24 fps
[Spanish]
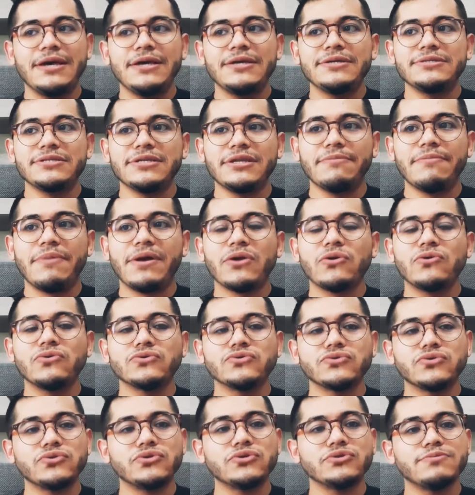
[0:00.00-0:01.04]
Sin embargo,
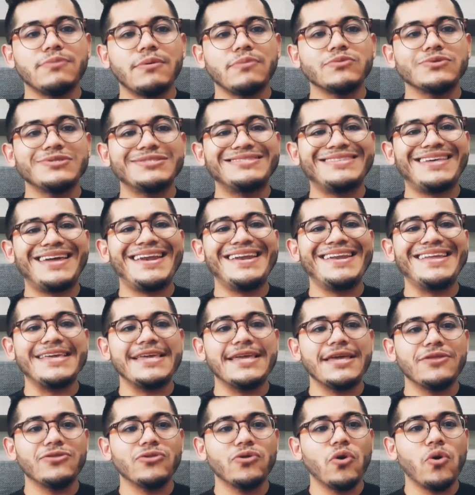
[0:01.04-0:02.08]
nosotros vamos a estar
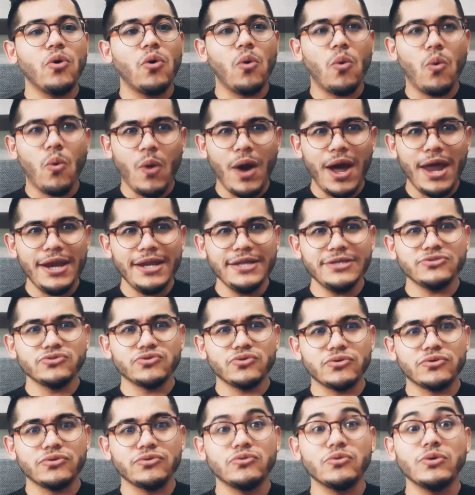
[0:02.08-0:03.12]
eligiendo cuáles
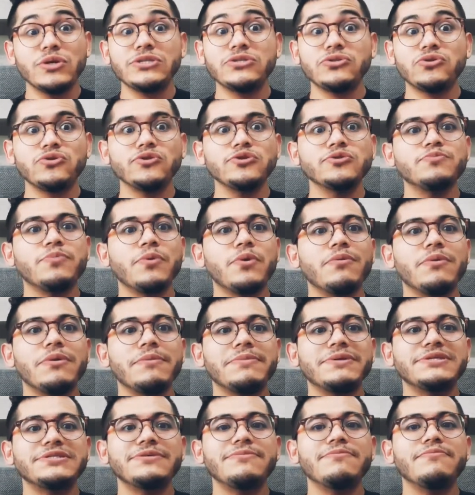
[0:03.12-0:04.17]
son nuestros
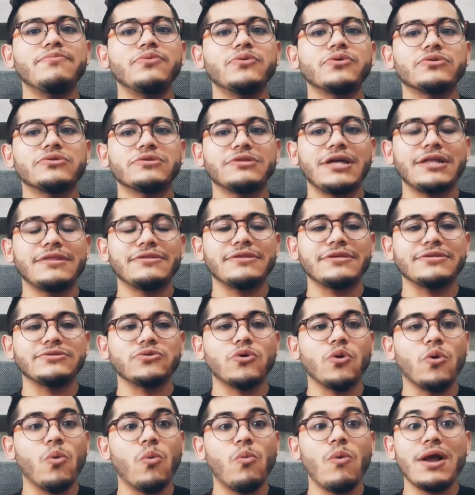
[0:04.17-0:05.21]
problemas importantes,
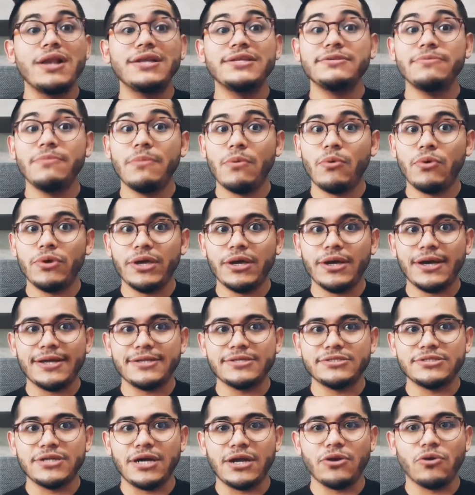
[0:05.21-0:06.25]
con cuál sí me voy a
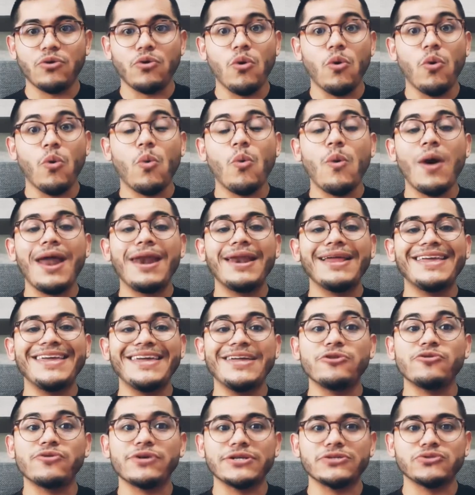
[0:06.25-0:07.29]
enganchar, con cuál
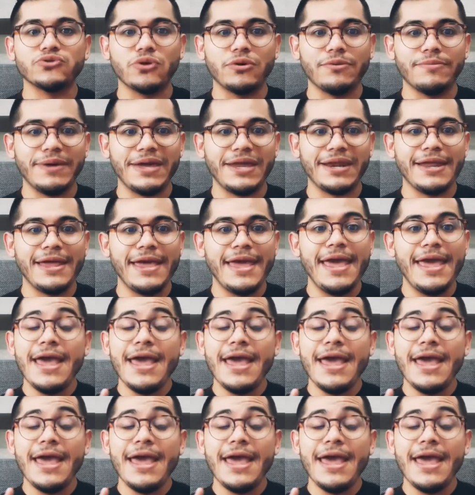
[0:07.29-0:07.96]
quiero resolver.